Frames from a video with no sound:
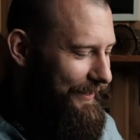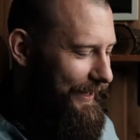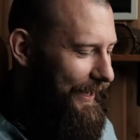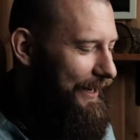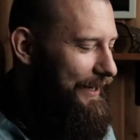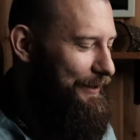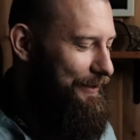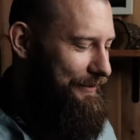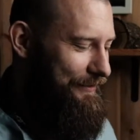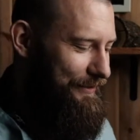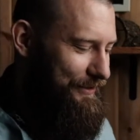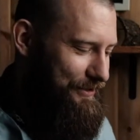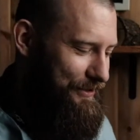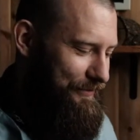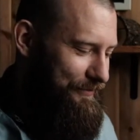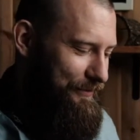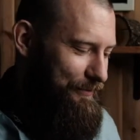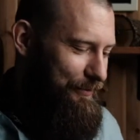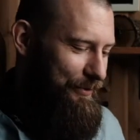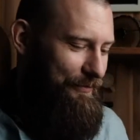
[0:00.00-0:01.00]
Ale
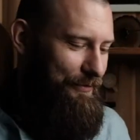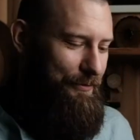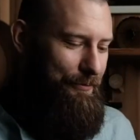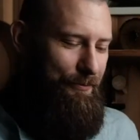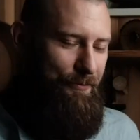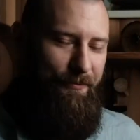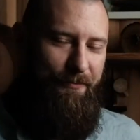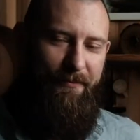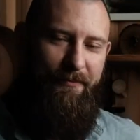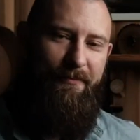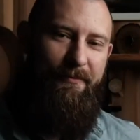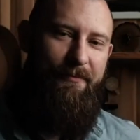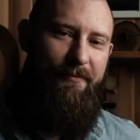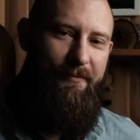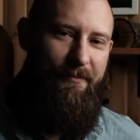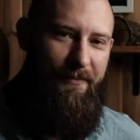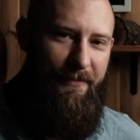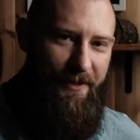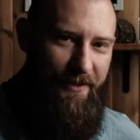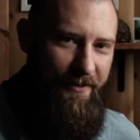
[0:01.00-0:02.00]
jeszcze wam powiem
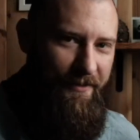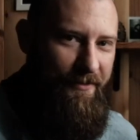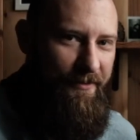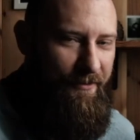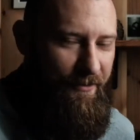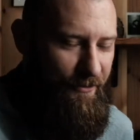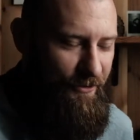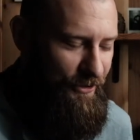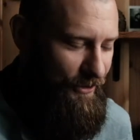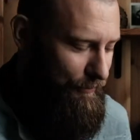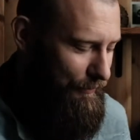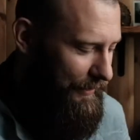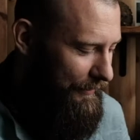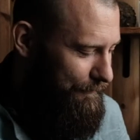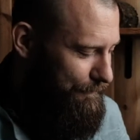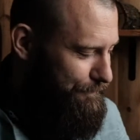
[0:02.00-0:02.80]
tak od siebie.